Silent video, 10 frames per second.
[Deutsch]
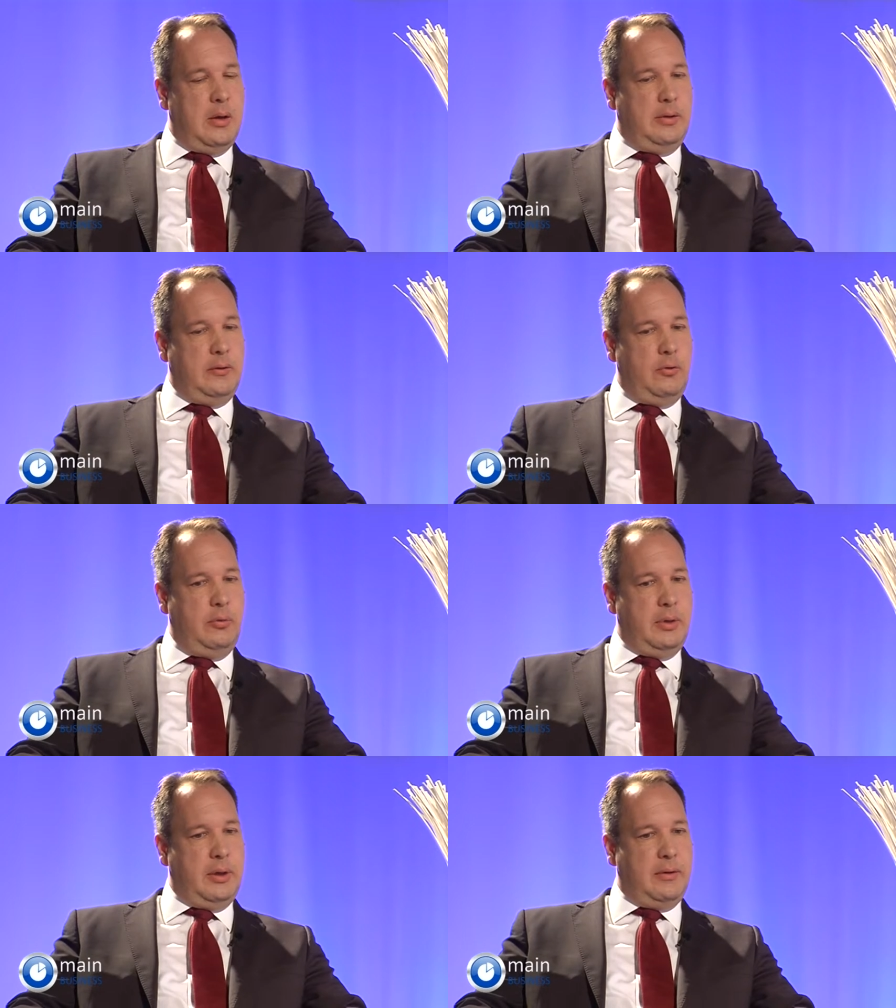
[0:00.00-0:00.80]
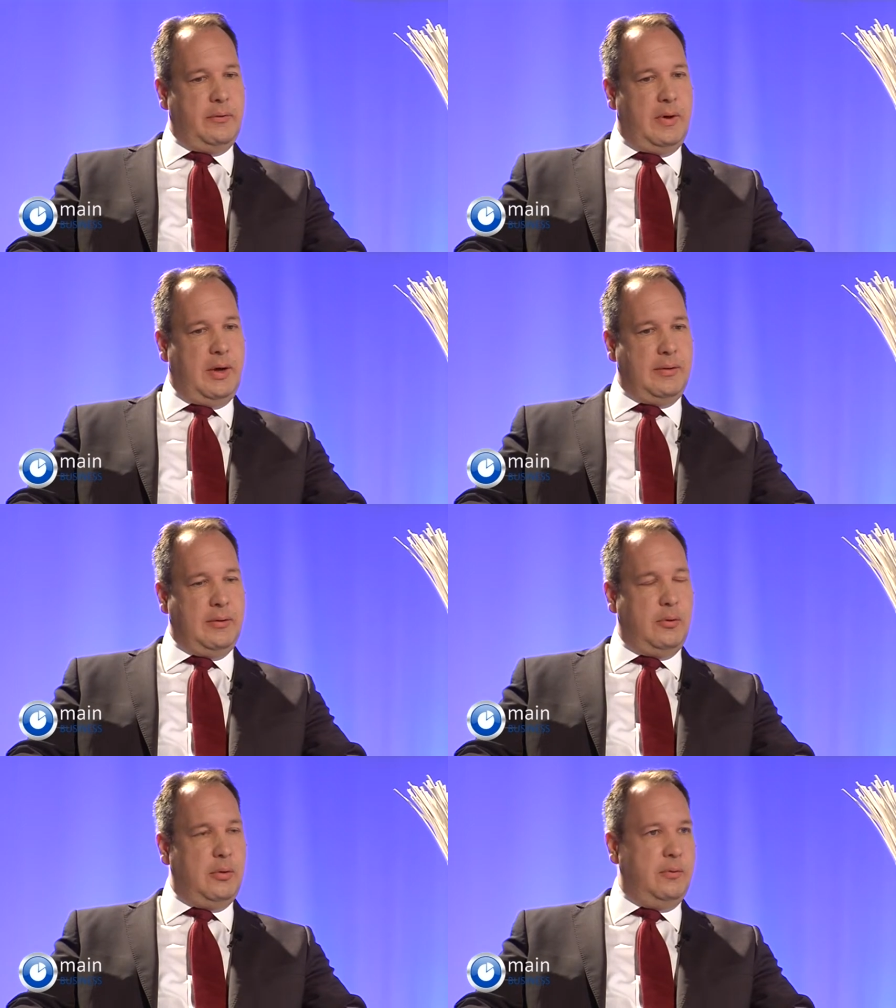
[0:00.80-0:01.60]
Diese Übergangsphase
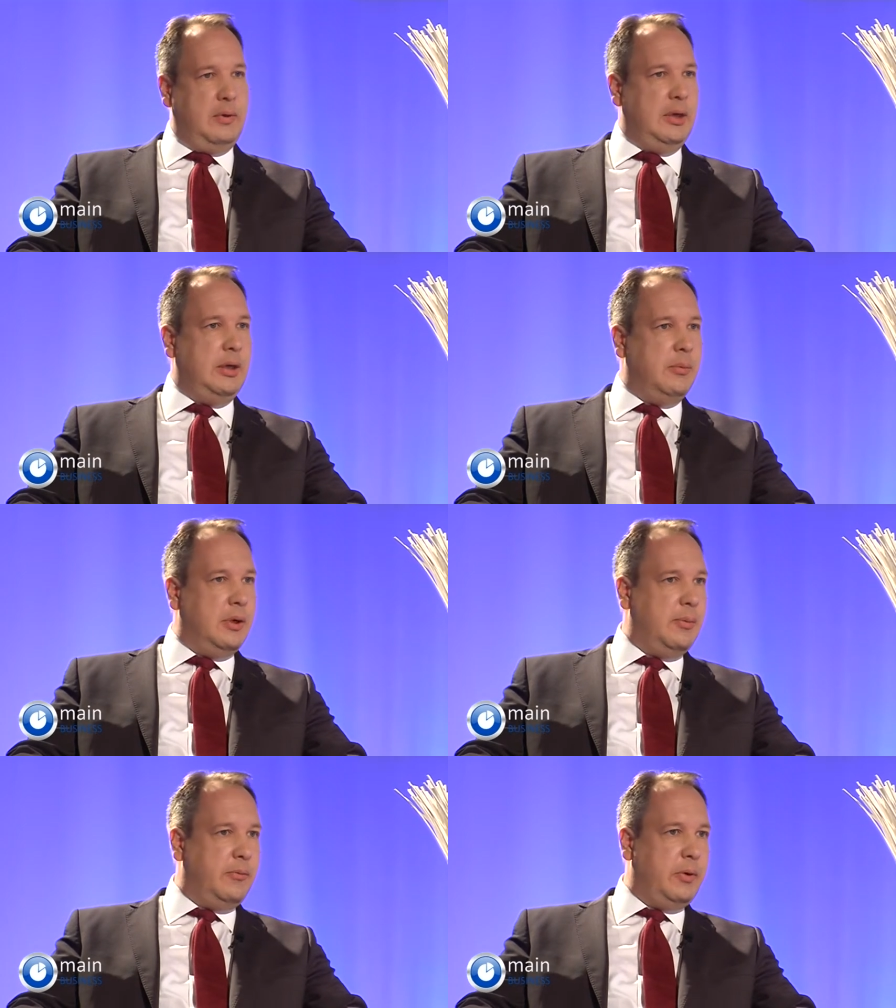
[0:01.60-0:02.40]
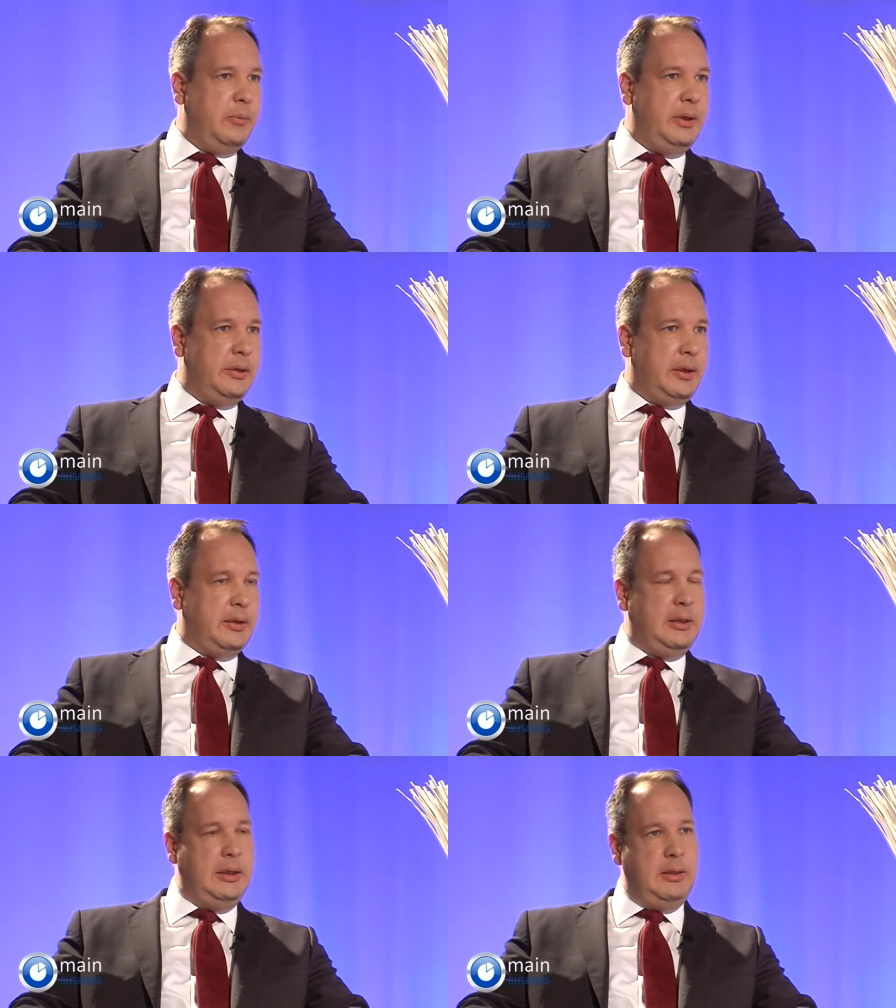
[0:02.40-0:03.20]
soll wie immer im
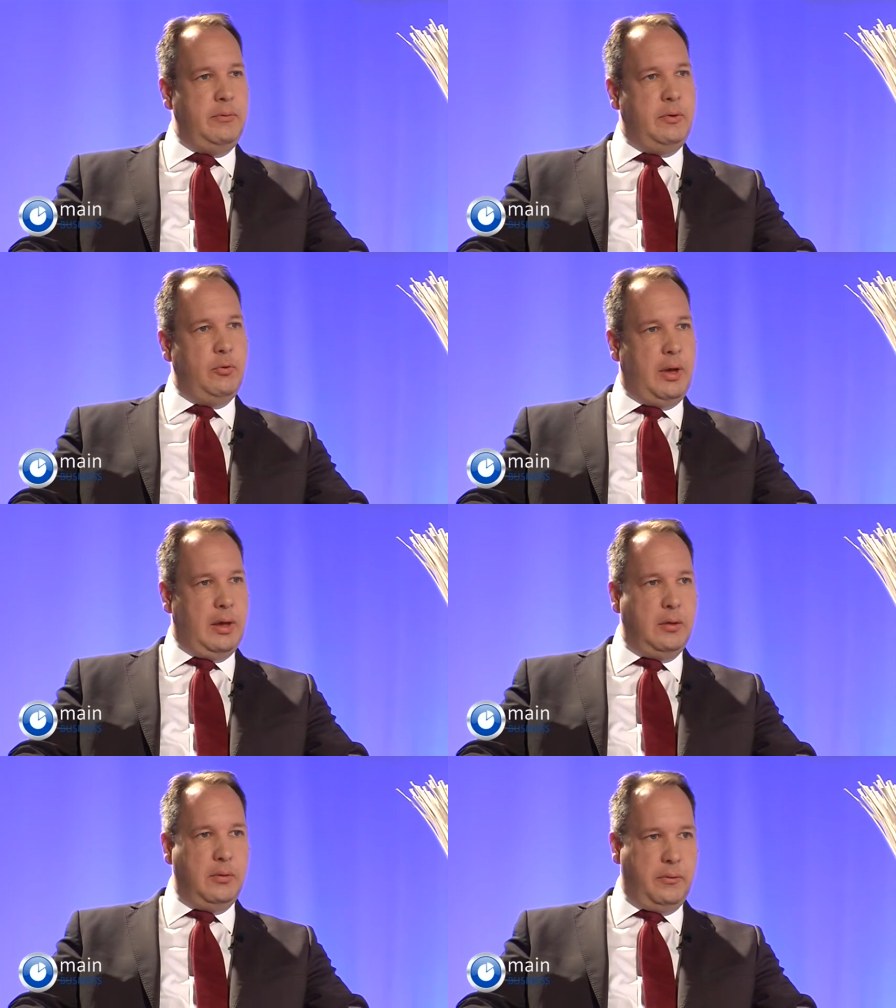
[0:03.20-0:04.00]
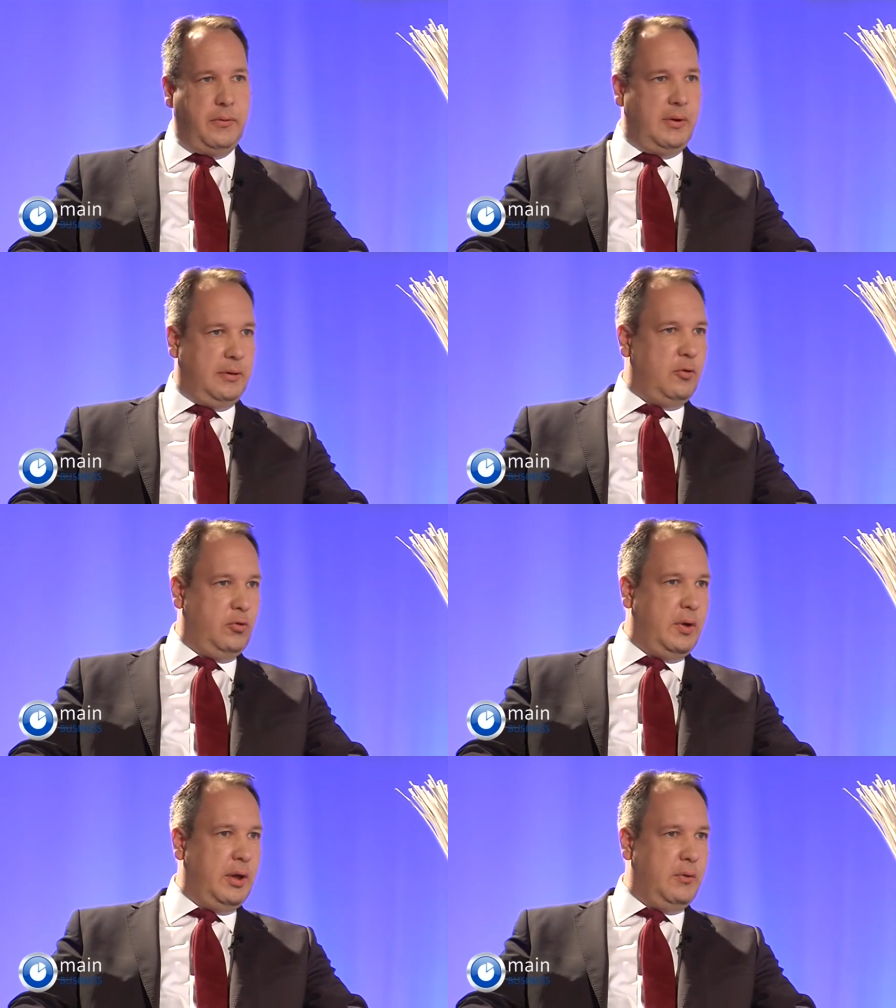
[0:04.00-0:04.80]
Familienrecht individuell
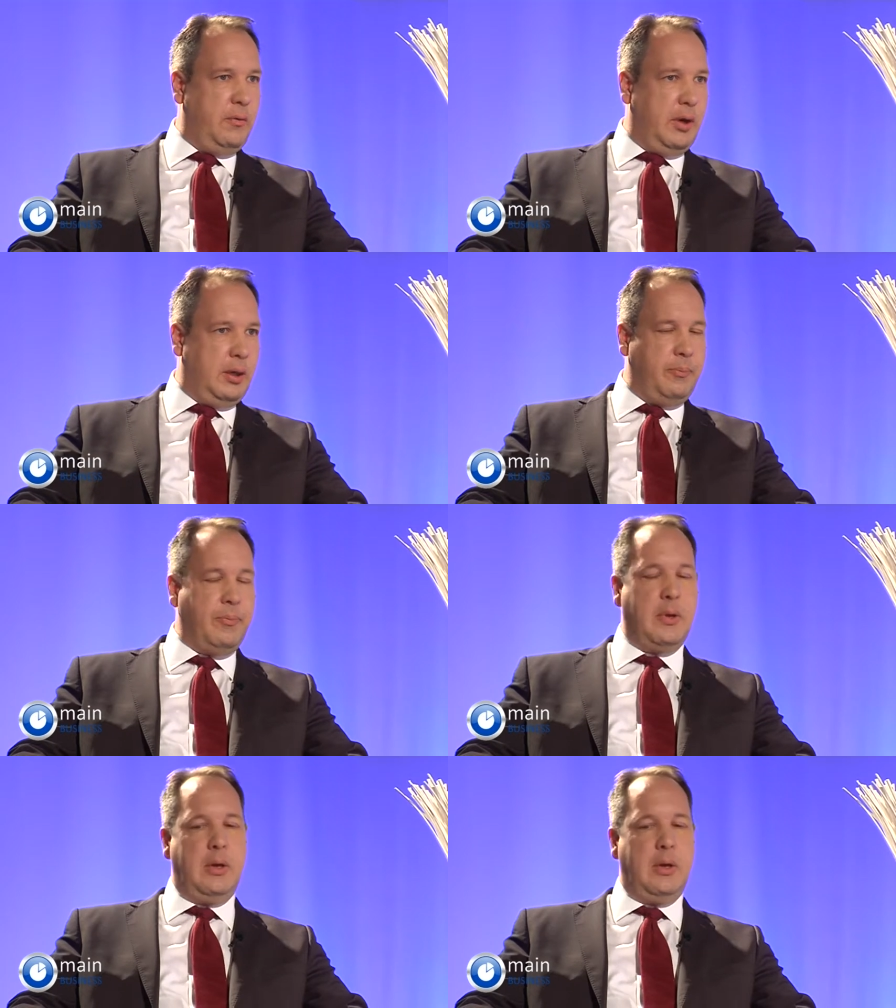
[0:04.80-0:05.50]
festgestellt werden.